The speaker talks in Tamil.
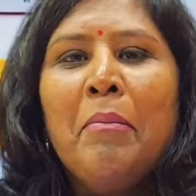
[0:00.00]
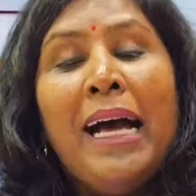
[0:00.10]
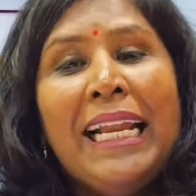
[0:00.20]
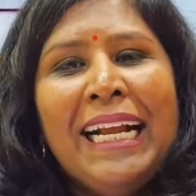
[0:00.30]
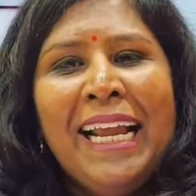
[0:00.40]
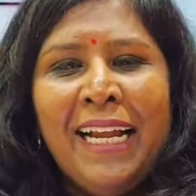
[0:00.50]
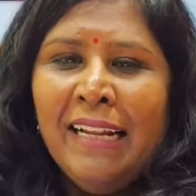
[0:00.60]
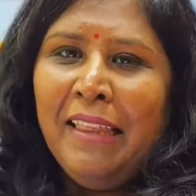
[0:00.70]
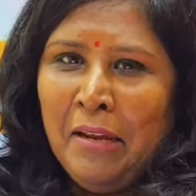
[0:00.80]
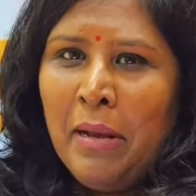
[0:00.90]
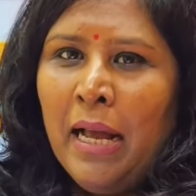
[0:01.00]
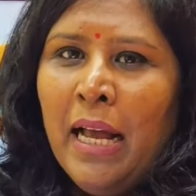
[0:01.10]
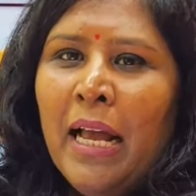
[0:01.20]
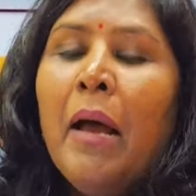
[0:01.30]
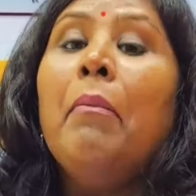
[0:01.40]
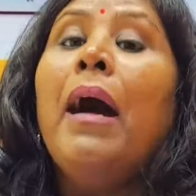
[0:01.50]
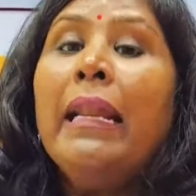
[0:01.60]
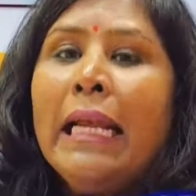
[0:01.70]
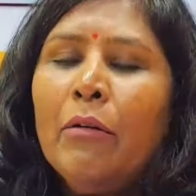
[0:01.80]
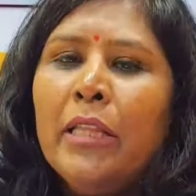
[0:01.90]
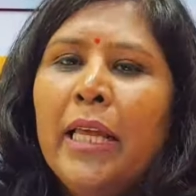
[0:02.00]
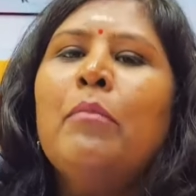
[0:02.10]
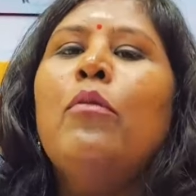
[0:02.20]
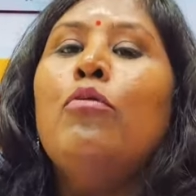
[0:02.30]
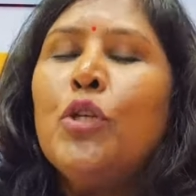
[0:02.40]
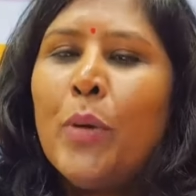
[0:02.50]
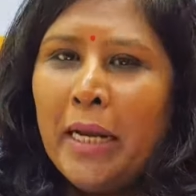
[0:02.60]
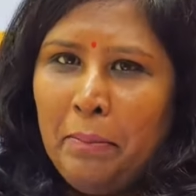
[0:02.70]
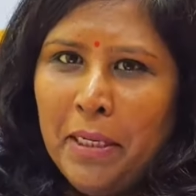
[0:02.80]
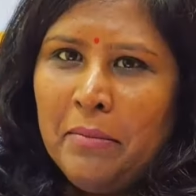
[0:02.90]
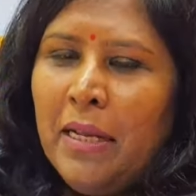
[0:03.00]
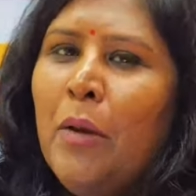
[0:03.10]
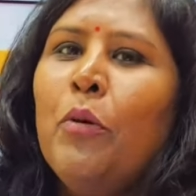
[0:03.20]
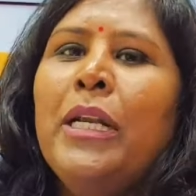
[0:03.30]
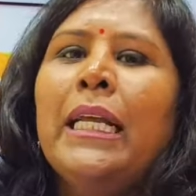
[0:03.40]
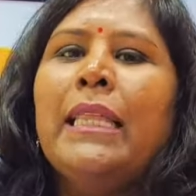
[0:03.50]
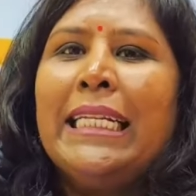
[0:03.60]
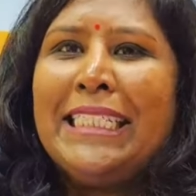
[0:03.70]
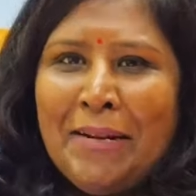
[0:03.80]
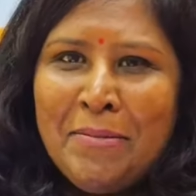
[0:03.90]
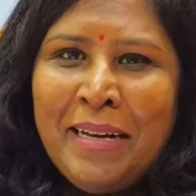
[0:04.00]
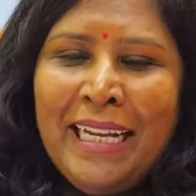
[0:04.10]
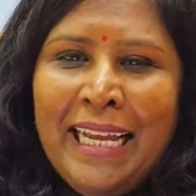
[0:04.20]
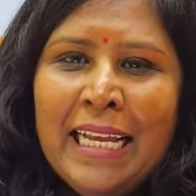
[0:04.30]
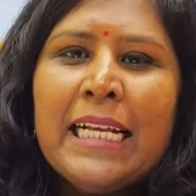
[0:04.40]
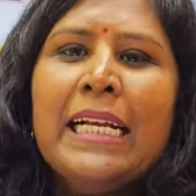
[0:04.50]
மாறிகள்னா என்னன்னு தெரியுமா மாறிகள் வந்து மூன்று வகைப்படும் ஒன்னே தற்சார்பு மாறி